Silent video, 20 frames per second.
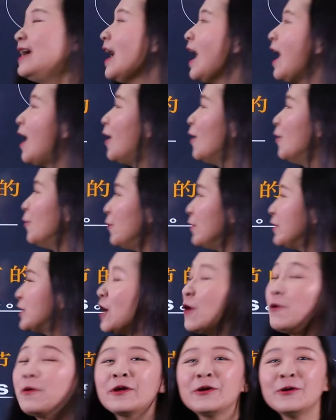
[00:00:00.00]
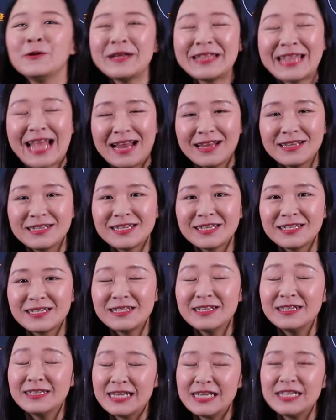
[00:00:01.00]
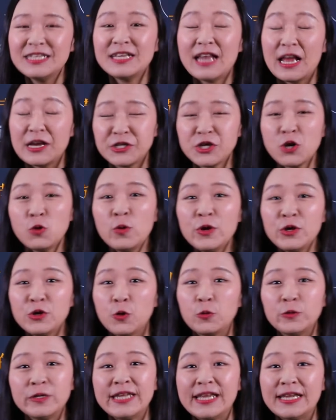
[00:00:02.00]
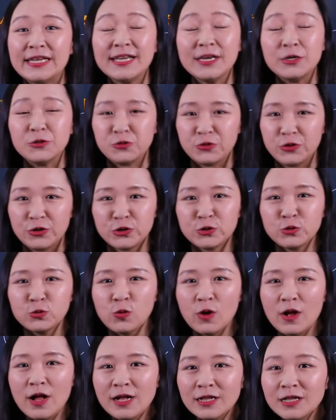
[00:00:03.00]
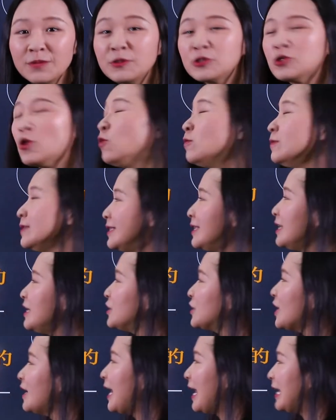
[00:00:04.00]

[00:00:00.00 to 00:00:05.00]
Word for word: 好，rhetorical analysis 呢，听起来稍微有一点点学术。那么从字义上